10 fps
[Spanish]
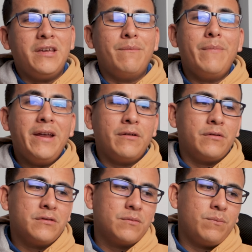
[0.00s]
Y
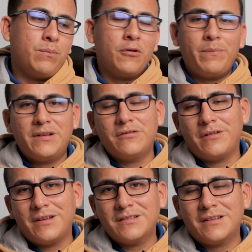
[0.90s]
menos por
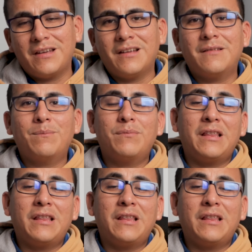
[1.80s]
personas que